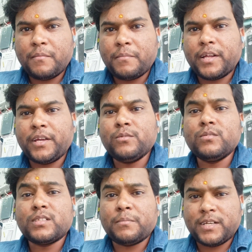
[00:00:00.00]
మన హిందూ
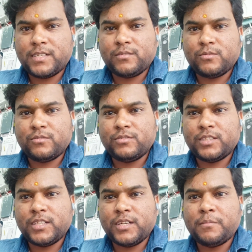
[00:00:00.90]
సమాజం
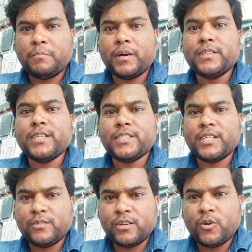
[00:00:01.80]
గురించి
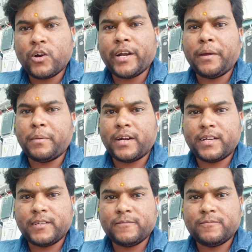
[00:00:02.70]
పనిచేసేట వాళ్ళు ఒక్కటే
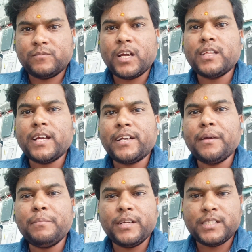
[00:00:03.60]
పార్టీ అది అంటే
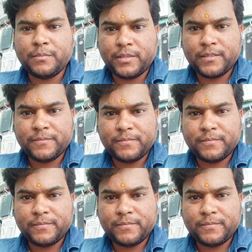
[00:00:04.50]
బీజేపీ